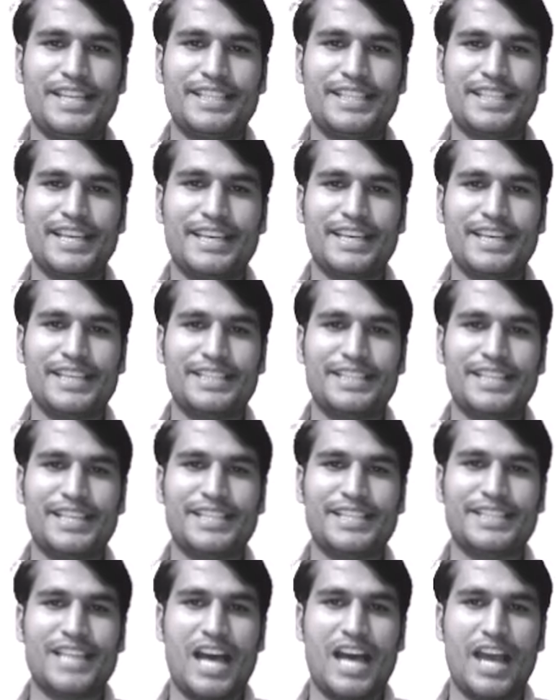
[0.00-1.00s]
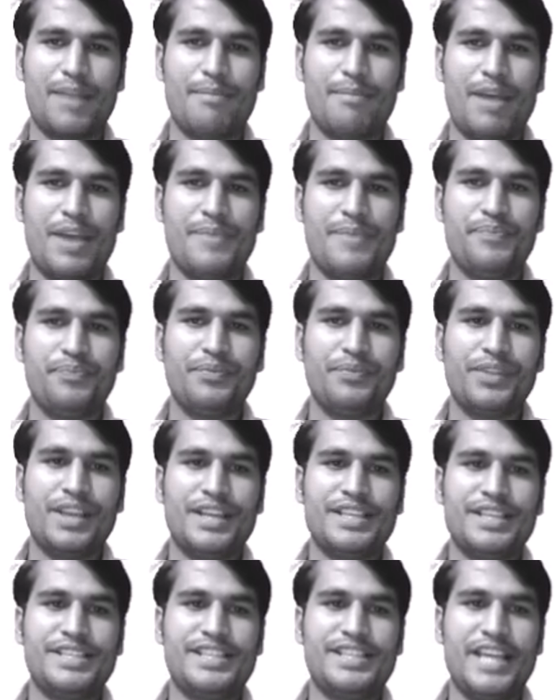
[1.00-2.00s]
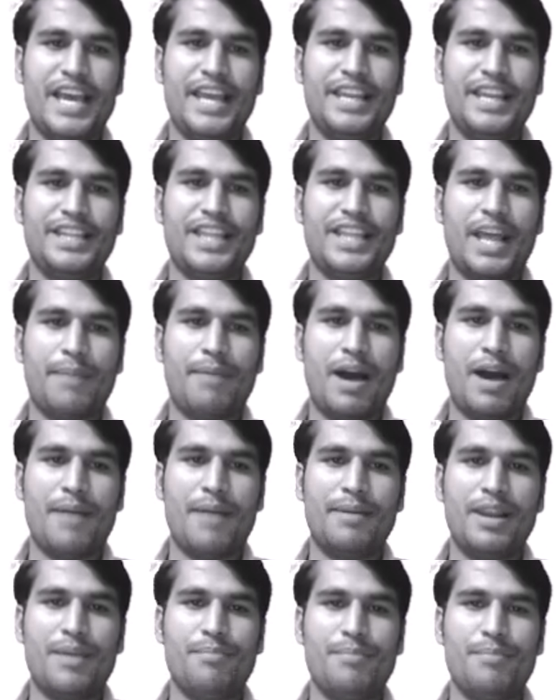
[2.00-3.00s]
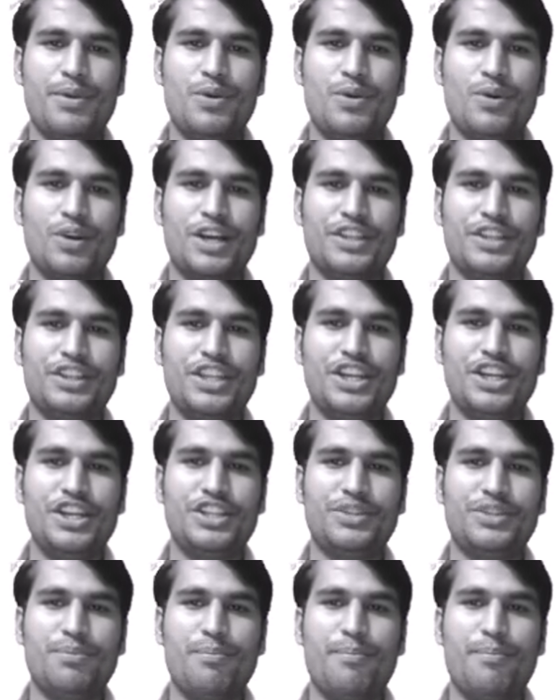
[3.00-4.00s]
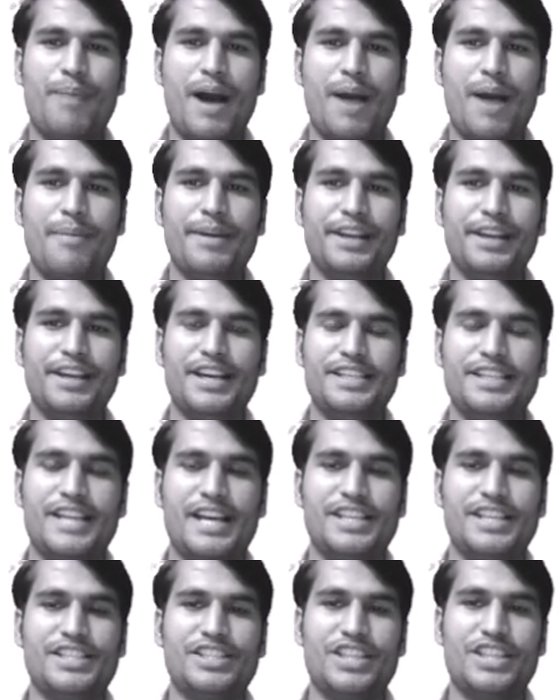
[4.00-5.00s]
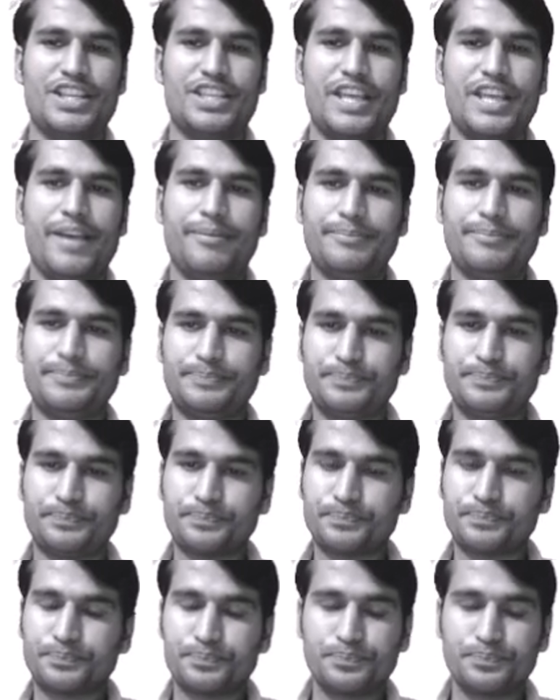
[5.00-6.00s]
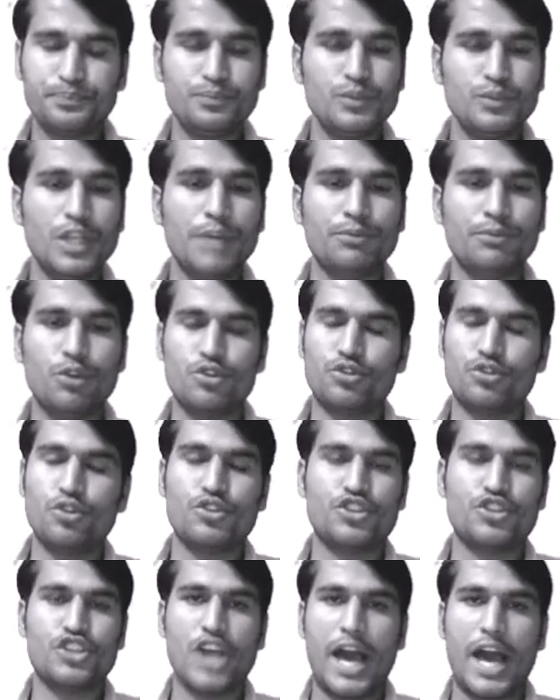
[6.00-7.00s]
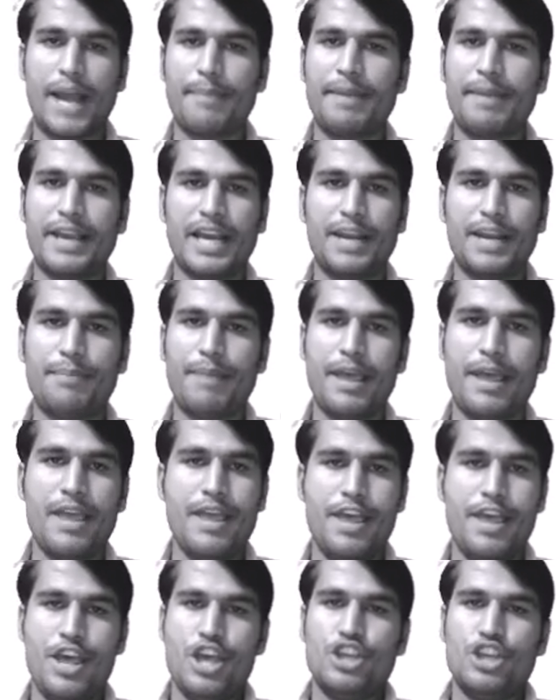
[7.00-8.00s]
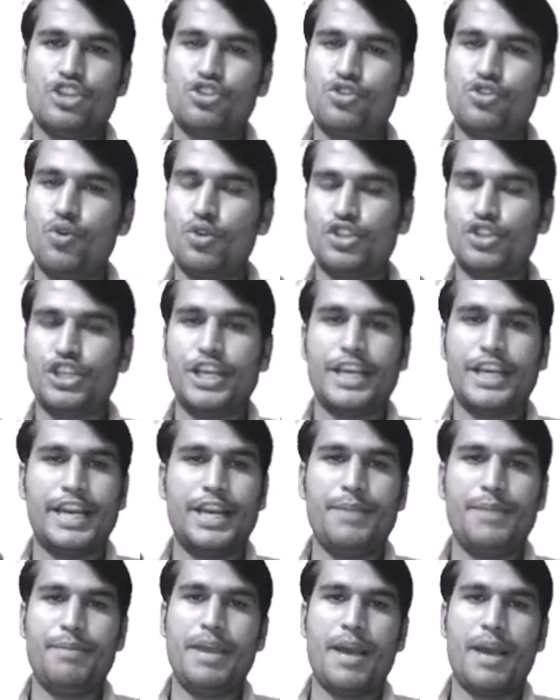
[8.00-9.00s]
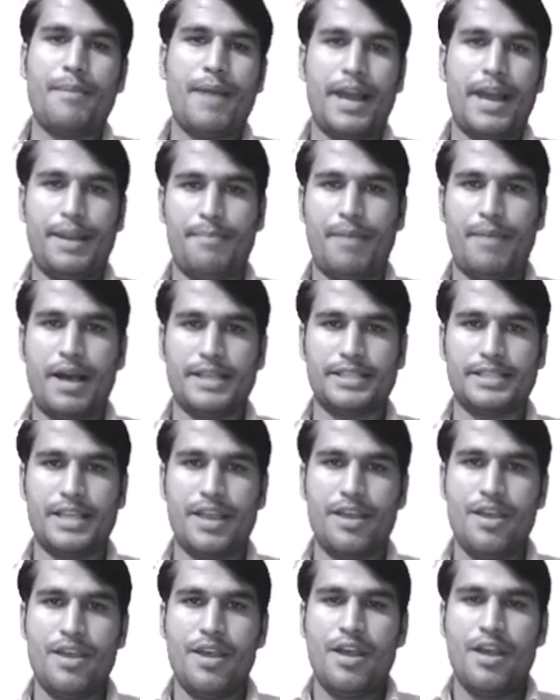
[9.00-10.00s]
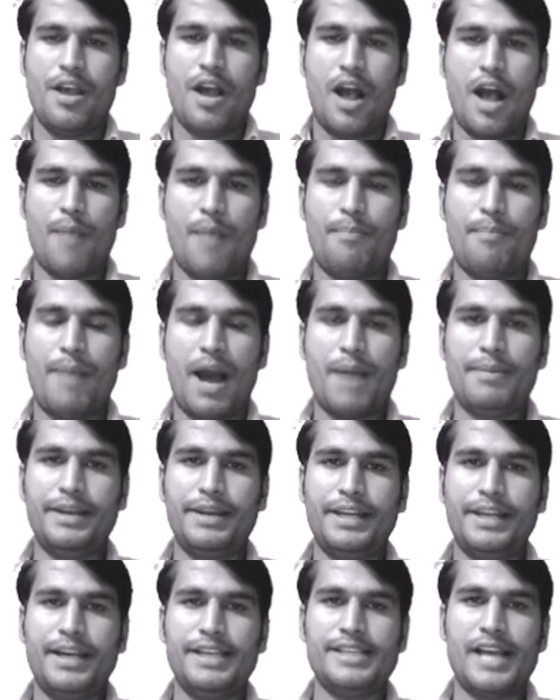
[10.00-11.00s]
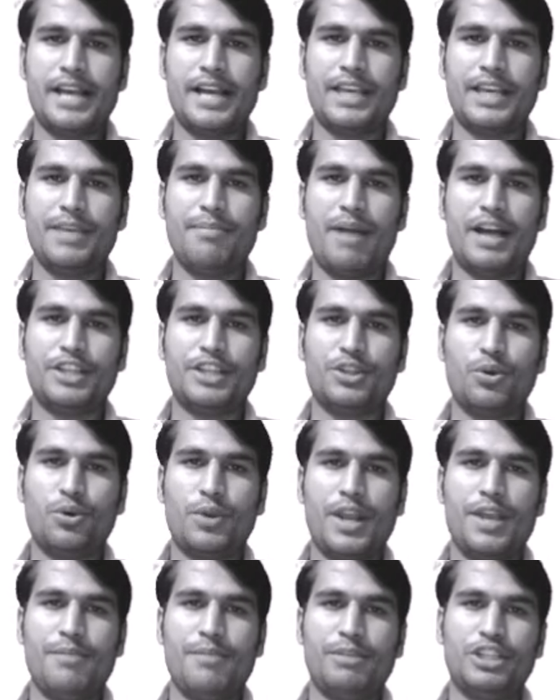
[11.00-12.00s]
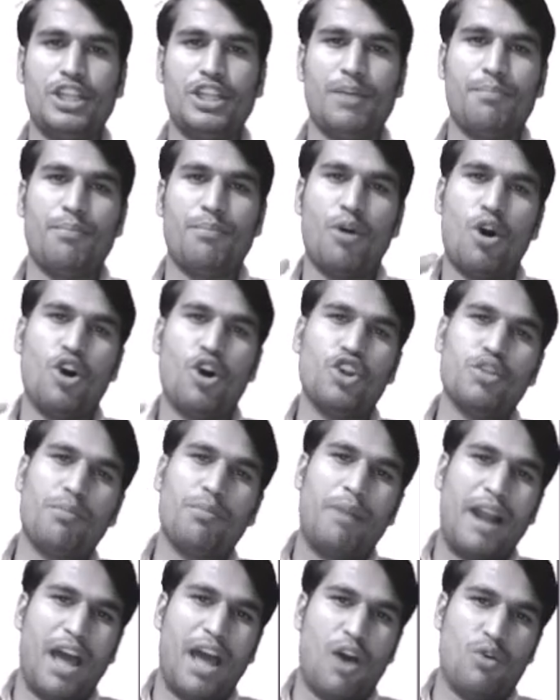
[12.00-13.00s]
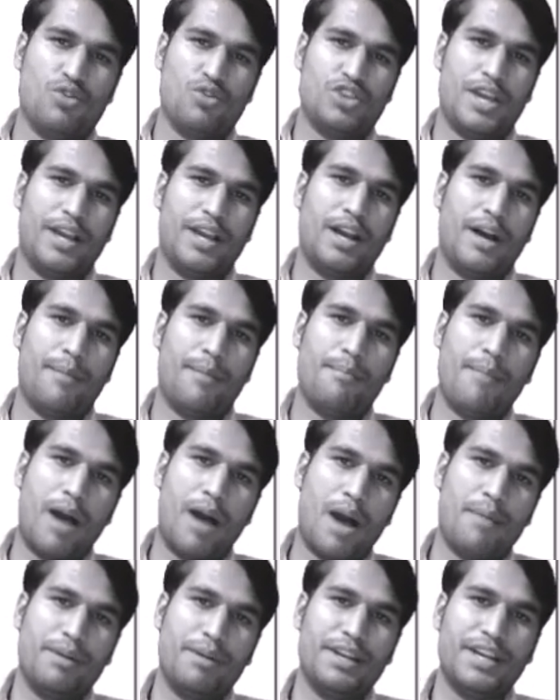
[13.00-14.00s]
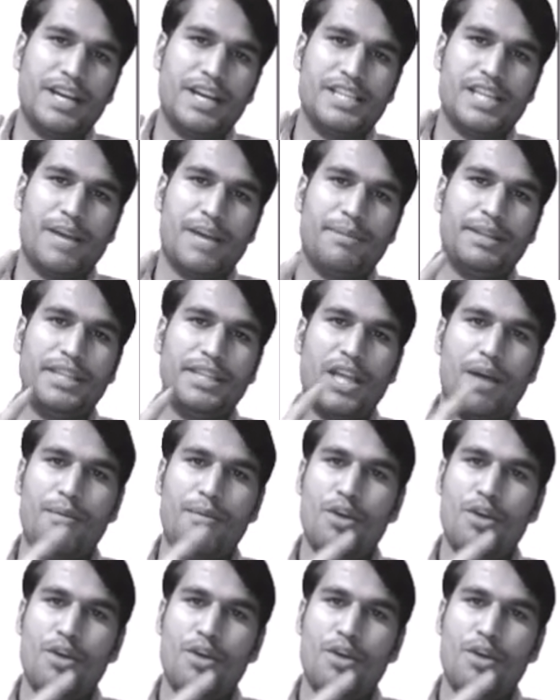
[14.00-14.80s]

के किस स्थान में जैन धर्मावलंबियों का तीर्थ बावन गजा स्थित है अब दोस्तों चार विकल्प हैं दो सेकंड भी हमारे पास हैं अब बावन गजा की बात हो रही मतलब बहुत बड़ा हो जाएगा बावन गजा मतलब